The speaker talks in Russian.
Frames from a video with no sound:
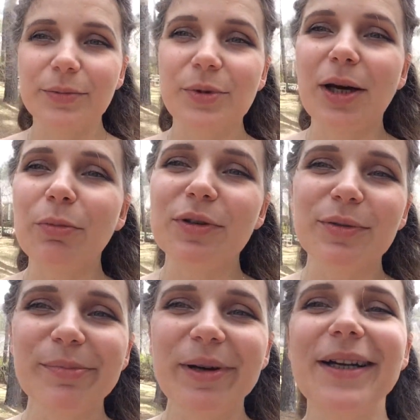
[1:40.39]

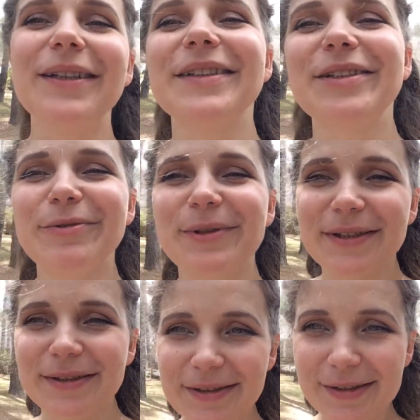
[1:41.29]
самых богатых
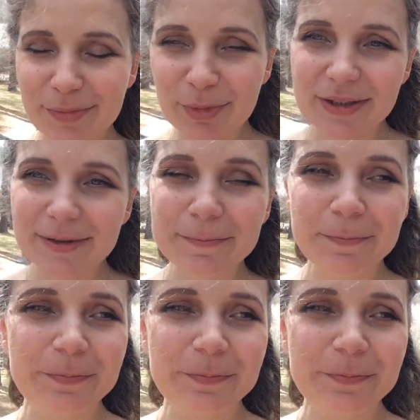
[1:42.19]
людей Истмана,